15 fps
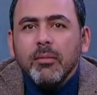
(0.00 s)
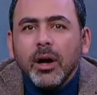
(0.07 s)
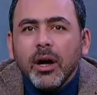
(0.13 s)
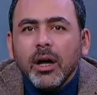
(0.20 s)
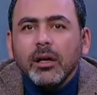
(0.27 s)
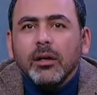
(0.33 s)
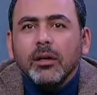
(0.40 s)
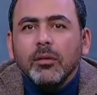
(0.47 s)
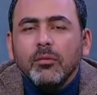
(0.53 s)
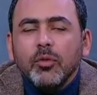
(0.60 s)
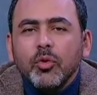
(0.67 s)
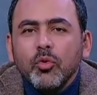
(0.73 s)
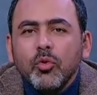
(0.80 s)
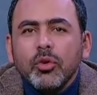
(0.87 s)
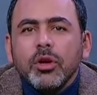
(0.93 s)
بغلق
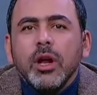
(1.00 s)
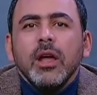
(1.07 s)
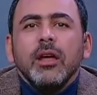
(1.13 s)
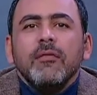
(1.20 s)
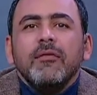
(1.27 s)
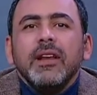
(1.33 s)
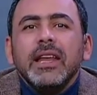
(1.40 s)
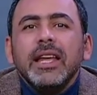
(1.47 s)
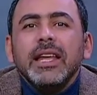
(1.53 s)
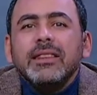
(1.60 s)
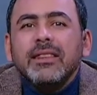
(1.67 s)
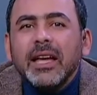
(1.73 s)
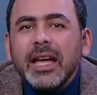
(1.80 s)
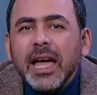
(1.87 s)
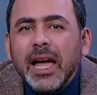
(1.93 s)
المرور في
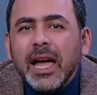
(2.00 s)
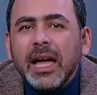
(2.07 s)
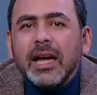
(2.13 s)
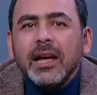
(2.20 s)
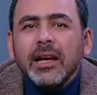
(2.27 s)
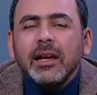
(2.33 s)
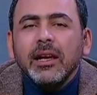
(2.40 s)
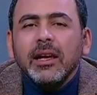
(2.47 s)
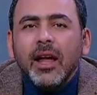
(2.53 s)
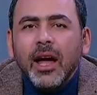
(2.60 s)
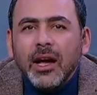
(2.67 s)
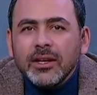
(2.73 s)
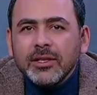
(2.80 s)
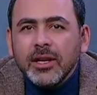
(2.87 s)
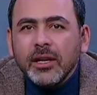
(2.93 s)
الاتجاه
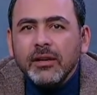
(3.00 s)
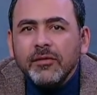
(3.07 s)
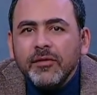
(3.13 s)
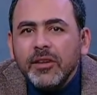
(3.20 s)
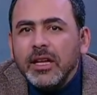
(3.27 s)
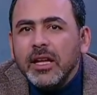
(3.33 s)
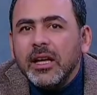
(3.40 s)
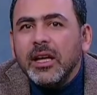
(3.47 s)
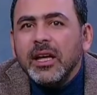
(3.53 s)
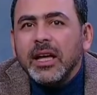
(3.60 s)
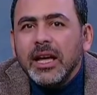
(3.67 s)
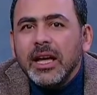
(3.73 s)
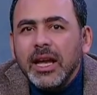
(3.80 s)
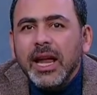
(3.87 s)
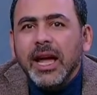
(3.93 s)
اللي حصل فيه
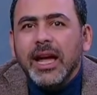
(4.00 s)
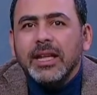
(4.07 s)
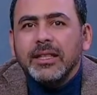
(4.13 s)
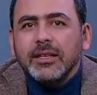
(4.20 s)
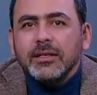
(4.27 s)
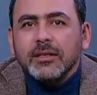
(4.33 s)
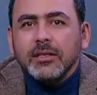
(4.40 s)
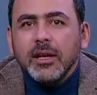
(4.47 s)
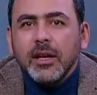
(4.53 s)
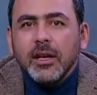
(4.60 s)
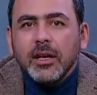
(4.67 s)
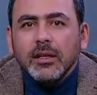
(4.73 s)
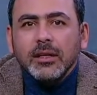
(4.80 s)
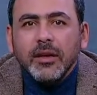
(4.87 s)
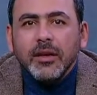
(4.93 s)
الحادث
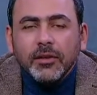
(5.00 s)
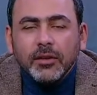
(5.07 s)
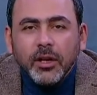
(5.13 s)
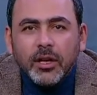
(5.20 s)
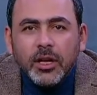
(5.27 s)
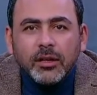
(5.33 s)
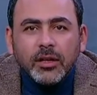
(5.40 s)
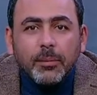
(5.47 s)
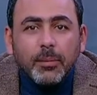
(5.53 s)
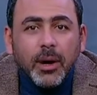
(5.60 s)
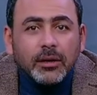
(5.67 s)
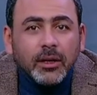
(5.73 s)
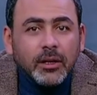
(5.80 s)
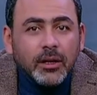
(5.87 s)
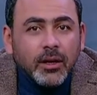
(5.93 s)
ده في الطريق
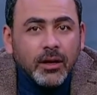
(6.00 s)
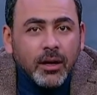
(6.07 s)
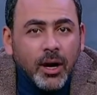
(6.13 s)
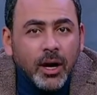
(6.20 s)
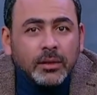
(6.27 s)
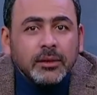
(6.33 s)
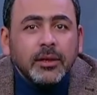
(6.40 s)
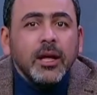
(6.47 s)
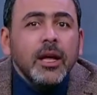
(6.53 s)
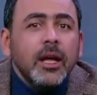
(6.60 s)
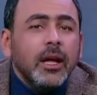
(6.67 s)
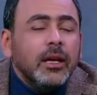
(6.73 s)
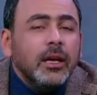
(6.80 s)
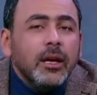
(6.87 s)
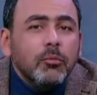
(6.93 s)
طبقا للاجراءات
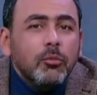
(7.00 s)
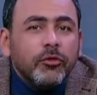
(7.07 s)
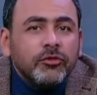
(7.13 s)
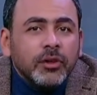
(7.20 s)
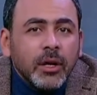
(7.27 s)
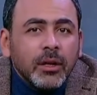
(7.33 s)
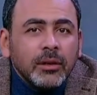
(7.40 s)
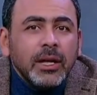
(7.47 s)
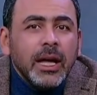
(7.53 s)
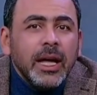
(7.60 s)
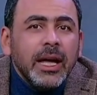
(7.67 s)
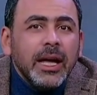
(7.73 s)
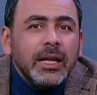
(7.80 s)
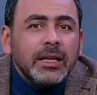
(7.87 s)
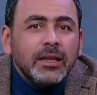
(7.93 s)
اللي المفترض
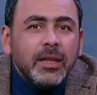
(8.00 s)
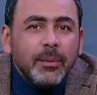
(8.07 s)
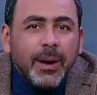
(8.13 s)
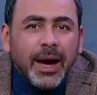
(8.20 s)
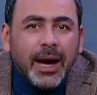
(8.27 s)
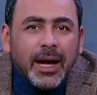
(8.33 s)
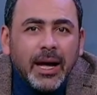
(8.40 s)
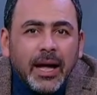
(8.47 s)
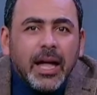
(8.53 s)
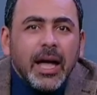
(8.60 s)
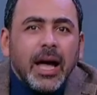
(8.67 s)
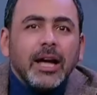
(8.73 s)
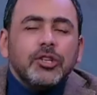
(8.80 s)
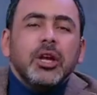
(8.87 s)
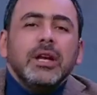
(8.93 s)
اتباعها
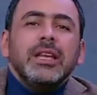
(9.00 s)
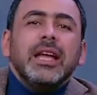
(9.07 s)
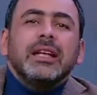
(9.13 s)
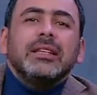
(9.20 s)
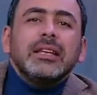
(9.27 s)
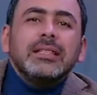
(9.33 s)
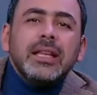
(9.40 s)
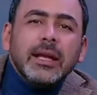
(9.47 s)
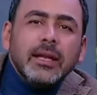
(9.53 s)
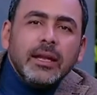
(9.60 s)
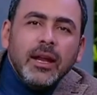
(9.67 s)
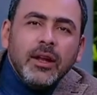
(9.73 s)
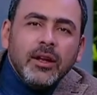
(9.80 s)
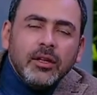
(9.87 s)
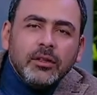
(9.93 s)
عشان
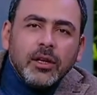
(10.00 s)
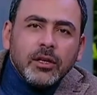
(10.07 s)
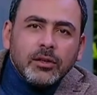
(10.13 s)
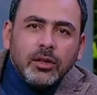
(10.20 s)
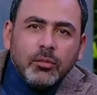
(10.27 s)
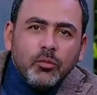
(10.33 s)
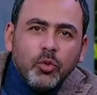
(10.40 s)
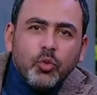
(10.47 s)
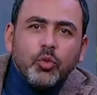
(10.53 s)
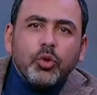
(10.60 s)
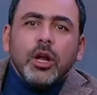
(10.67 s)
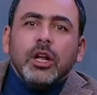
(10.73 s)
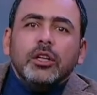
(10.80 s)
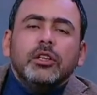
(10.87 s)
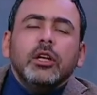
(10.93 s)
يتسنى لاداره
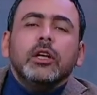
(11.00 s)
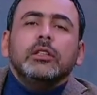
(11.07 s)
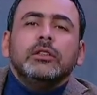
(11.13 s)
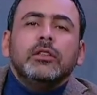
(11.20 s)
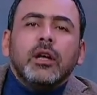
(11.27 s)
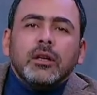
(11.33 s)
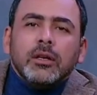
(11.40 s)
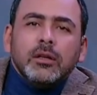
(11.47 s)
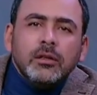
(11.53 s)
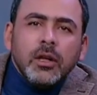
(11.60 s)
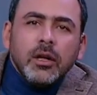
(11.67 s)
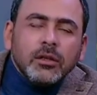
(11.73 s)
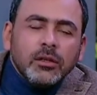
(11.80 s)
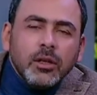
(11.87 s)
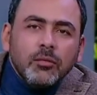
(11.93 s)
المرور تقدر
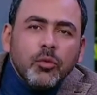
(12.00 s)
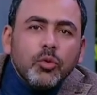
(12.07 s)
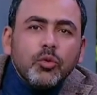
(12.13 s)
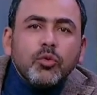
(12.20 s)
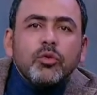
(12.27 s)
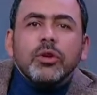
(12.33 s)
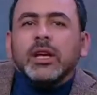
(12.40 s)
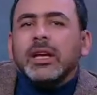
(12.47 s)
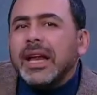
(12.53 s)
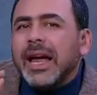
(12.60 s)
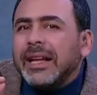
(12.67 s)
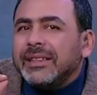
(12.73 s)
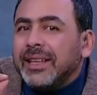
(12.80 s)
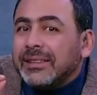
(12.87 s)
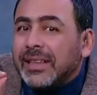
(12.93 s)
اداره المرور
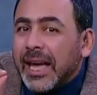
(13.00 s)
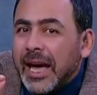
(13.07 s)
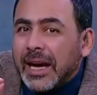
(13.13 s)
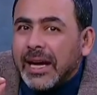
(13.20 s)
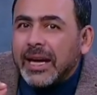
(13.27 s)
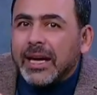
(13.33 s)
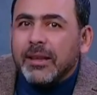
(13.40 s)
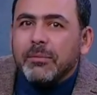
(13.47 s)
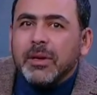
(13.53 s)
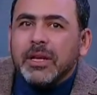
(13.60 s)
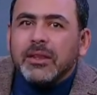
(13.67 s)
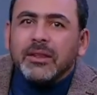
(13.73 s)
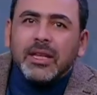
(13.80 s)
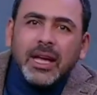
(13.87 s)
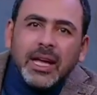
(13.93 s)
انها تتاكد
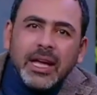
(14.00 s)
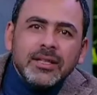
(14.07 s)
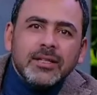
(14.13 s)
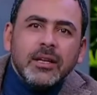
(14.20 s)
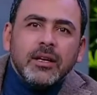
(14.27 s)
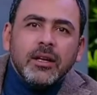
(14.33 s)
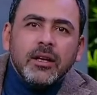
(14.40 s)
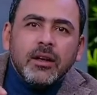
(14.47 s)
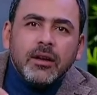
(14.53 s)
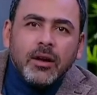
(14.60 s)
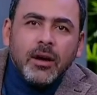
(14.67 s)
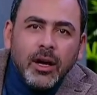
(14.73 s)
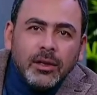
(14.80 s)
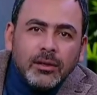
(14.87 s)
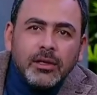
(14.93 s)
من اتخاذ
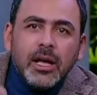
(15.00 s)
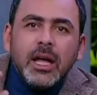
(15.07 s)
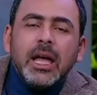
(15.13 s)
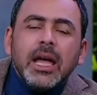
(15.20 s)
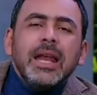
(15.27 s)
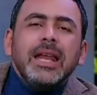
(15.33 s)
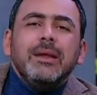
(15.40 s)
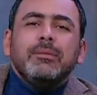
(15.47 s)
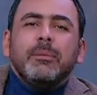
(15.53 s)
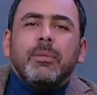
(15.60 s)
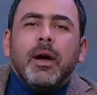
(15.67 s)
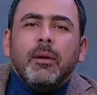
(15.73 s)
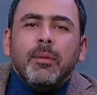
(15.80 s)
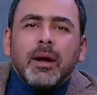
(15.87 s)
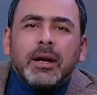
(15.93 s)
الاجراءات اللي
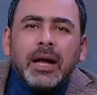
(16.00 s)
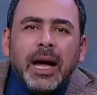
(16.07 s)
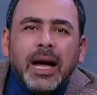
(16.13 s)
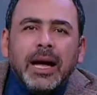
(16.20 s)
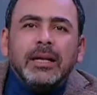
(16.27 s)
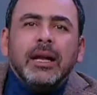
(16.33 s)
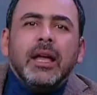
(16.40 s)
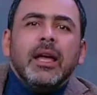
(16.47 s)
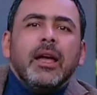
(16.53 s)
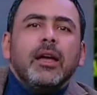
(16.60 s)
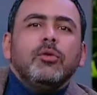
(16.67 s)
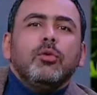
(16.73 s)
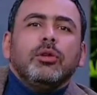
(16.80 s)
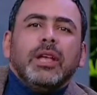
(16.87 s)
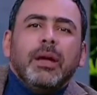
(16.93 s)
تبقى عباره عن
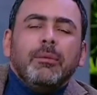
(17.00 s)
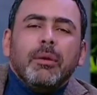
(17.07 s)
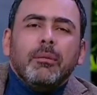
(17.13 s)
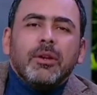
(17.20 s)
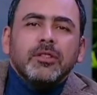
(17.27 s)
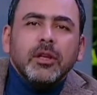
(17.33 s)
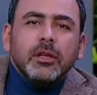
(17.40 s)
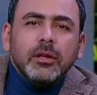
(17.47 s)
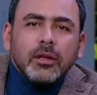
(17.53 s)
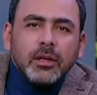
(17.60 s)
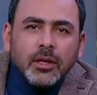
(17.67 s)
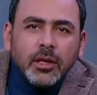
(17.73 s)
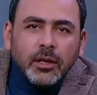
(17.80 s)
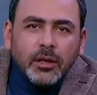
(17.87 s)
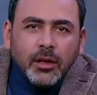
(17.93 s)
انه يتعمل
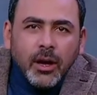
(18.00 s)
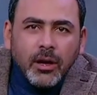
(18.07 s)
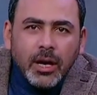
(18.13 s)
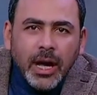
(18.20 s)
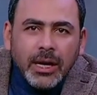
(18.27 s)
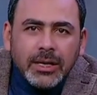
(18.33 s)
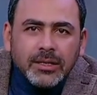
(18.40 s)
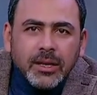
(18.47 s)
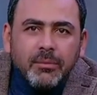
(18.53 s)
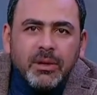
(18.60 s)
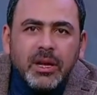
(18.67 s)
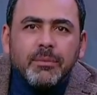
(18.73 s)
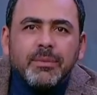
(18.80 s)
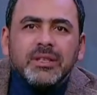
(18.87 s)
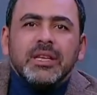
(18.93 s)
مصادر للاناره على
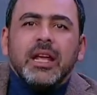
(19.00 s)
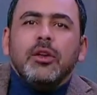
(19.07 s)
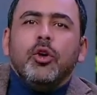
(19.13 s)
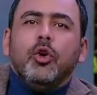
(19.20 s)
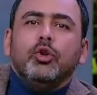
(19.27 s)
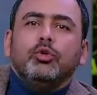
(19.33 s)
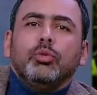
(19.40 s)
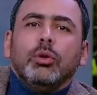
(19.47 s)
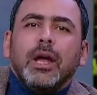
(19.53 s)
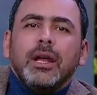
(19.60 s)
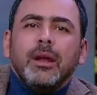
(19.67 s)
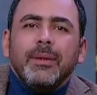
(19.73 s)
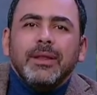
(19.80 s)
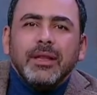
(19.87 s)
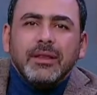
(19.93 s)
سبيل المثال يحطوا
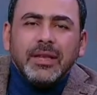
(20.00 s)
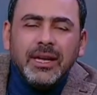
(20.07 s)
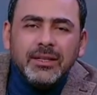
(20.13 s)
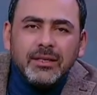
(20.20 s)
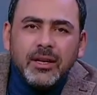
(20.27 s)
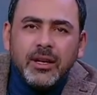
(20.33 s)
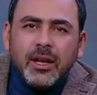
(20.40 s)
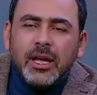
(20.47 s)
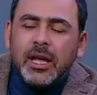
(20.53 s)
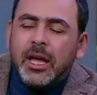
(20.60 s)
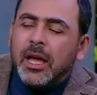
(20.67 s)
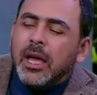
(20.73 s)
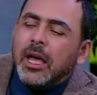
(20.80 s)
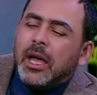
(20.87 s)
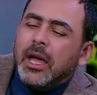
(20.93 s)
العلامات
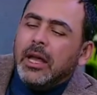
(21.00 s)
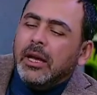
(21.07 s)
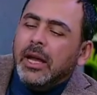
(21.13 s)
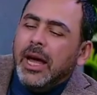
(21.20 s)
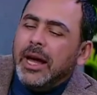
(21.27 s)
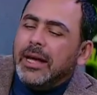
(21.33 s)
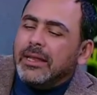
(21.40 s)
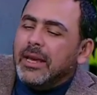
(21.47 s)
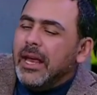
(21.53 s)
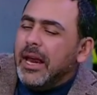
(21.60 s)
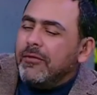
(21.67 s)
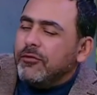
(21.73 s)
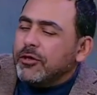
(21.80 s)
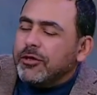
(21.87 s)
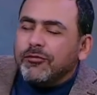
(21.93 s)
التحذيريه الحاجات اللي
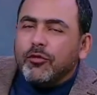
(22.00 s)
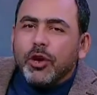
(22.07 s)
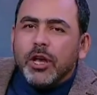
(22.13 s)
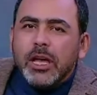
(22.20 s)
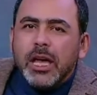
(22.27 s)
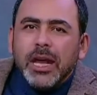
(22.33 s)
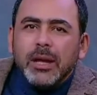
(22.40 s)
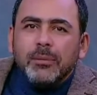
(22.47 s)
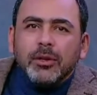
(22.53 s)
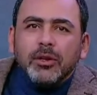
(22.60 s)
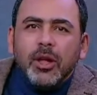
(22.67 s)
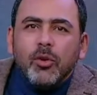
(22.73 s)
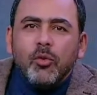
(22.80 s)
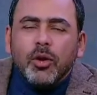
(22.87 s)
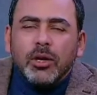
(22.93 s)
هي الفوسفوريه اللي
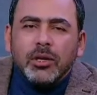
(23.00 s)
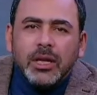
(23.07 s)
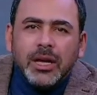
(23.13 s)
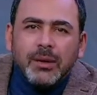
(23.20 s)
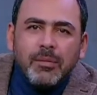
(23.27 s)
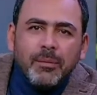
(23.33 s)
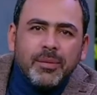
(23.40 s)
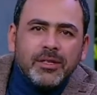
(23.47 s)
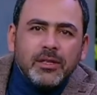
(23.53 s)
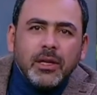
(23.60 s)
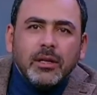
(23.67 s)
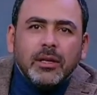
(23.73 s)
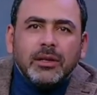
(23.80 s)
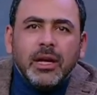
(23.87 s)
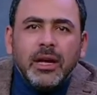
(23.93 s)
بتنور دي لما
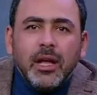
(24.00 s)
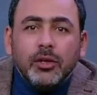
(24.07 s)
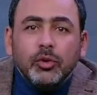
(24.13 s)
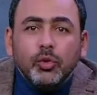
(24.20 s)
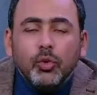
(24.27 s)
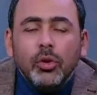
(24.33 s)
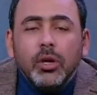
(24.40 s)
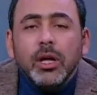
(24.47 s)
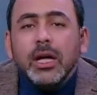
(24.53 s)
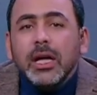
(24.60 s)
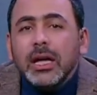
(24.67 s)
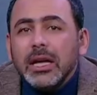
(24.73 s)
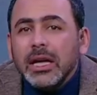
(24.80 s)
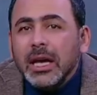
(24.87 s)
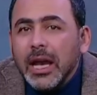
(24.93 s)
بتسلط عليها الضوء
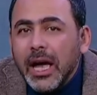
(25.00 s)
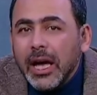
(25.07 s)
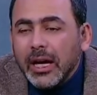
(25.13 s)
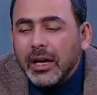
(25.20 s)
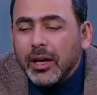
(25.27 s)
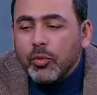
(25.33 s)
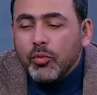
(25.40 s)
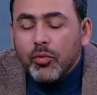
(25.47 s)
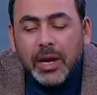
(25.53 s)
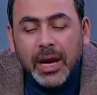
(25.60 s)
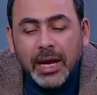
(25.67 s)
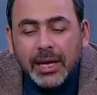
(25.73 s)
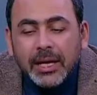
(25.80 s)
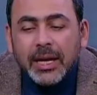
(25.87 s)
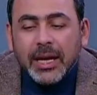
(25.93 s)
الى اخره
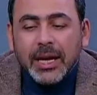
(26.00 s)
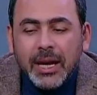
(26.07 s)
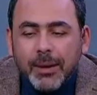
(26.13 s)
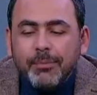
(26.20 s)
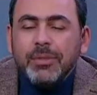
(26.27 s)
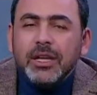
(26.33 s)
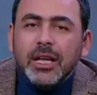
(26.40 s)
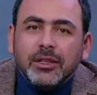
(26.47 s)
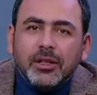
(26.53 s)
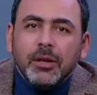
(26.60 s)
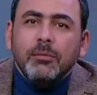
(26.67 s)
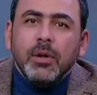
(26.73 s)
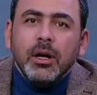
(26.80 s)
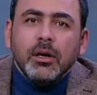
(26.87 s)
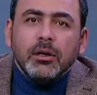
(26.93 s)
ولكن لم
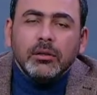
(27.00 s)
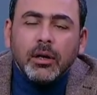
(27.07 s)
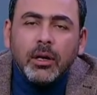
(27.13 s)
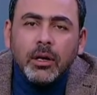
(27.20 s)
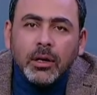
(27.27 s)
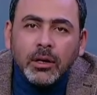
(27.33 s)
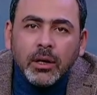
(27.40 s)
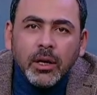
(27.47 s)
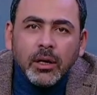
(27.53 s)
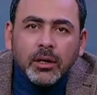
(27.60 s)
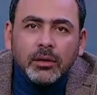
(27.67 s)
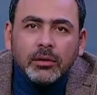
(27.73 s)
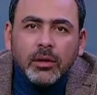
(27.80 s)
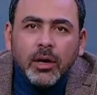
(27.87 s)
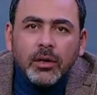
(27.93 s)
يتم اختار
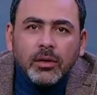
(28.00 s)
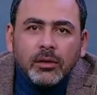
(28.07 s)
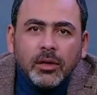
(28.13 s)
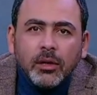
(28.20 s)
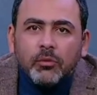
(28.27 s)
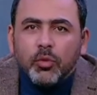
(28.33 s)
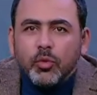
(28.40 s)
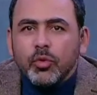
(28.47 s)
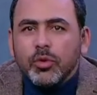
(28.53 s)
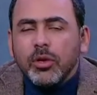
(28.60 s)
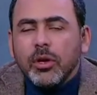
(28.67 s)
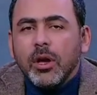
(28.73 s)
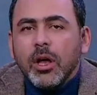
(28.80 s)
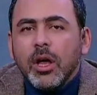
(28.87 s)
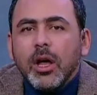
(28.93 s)
اداره المرور